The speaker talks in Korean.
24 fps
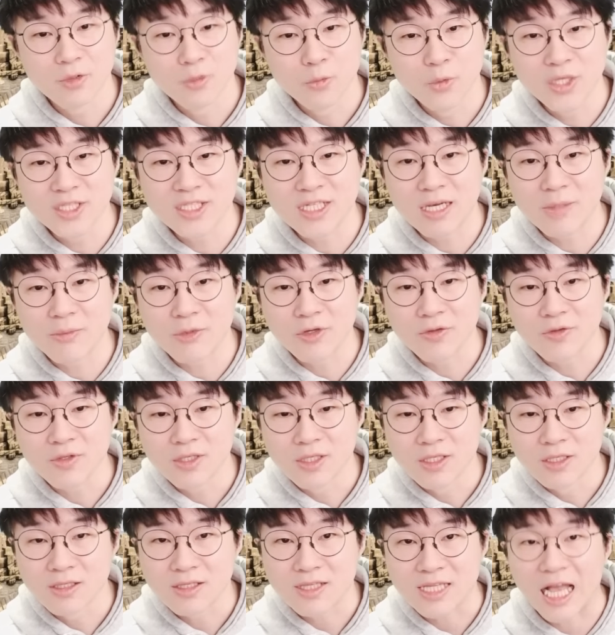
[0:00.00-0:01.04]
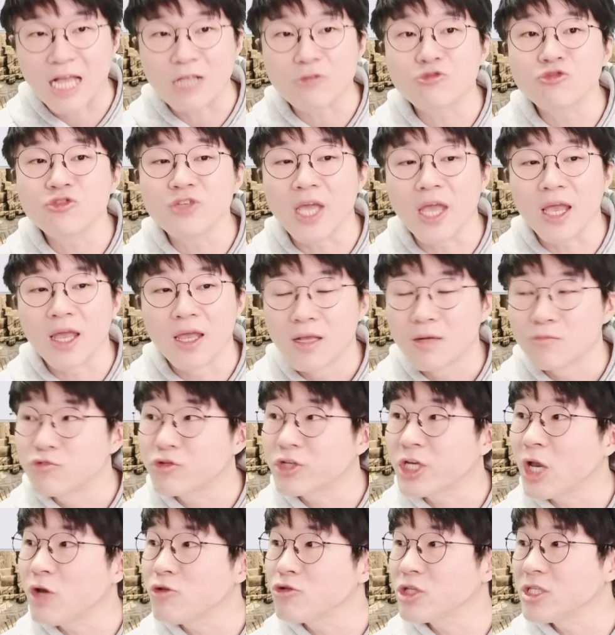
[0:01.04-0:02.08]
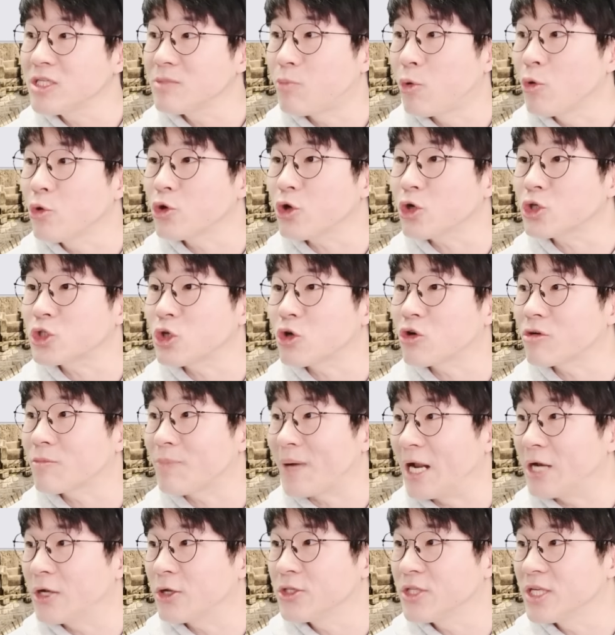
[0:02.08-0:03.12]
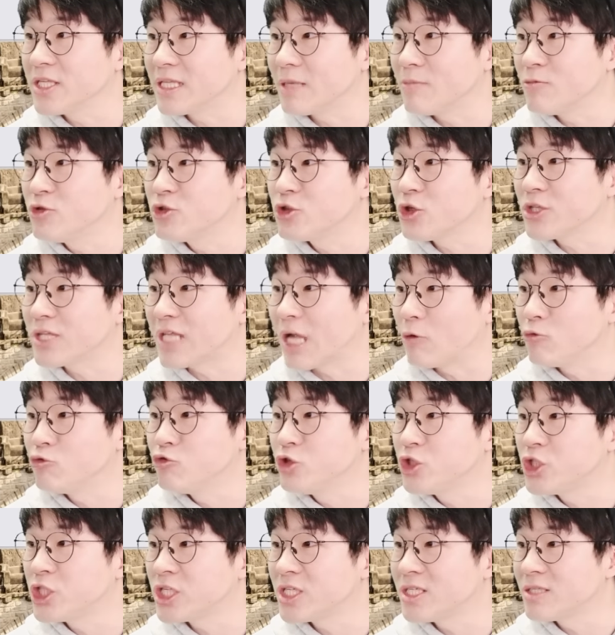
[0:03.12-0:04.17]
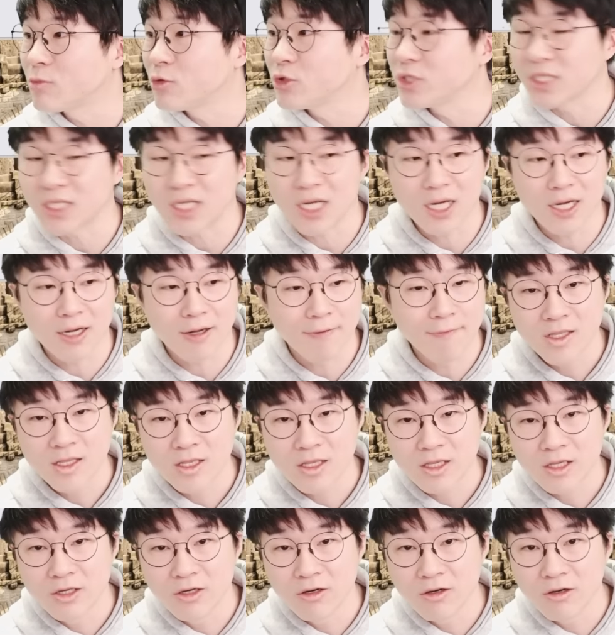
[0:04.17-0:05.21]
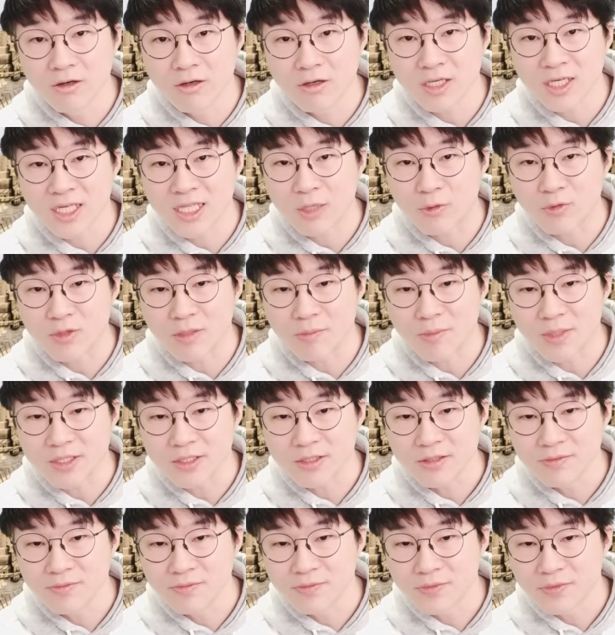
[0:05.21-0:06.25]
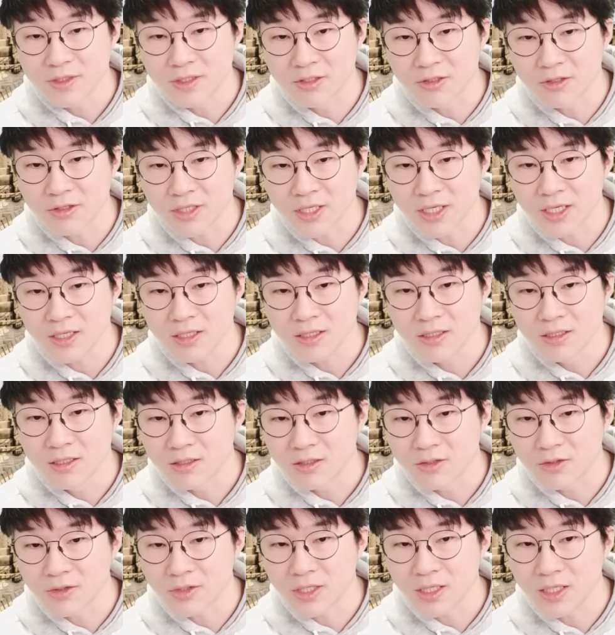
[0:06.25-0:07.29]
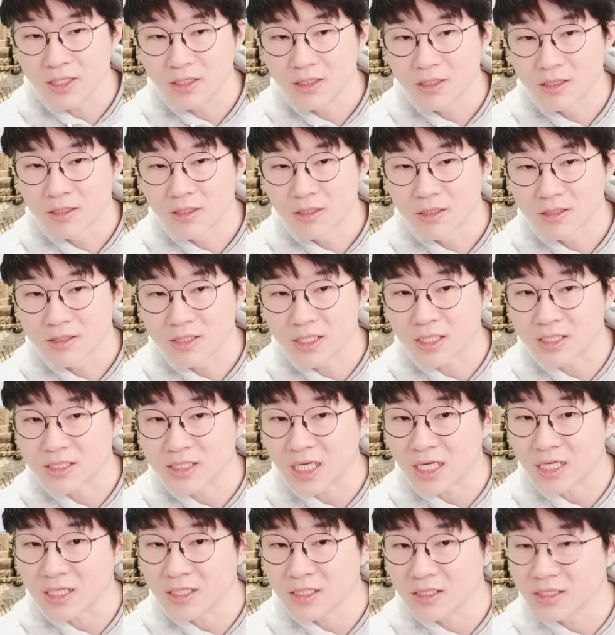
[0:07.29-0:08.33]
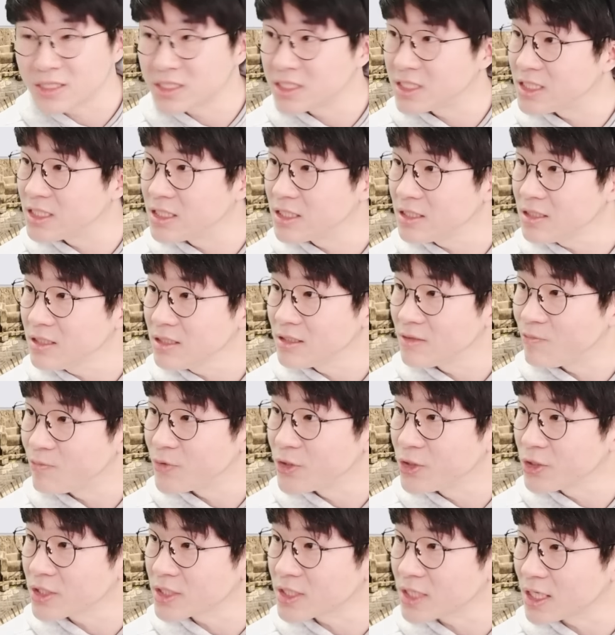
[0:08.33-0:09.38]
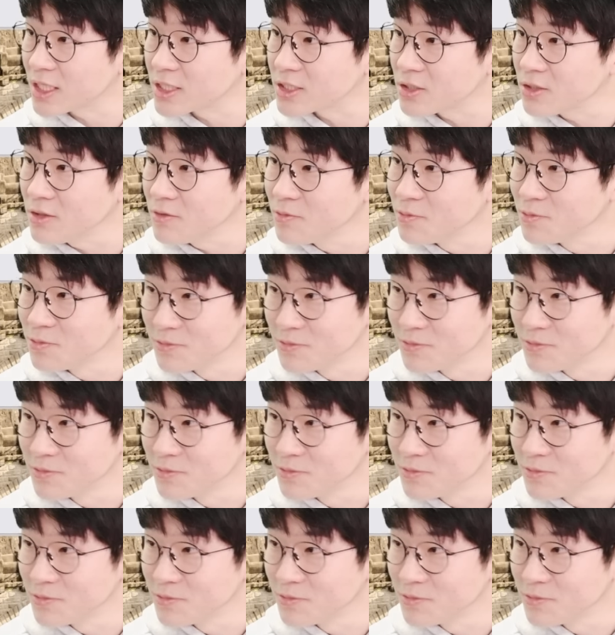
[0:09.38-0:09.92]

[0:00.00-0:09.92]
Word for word: 왜냐하면 나중에 북해 유전이 본격적으로 발견된다 유전 나온 위치를 보니까 이렇게 나온단 말이에요. 이렇게, 이렇게, 근데 자르기를 지들은 이렇게 잘랐죠.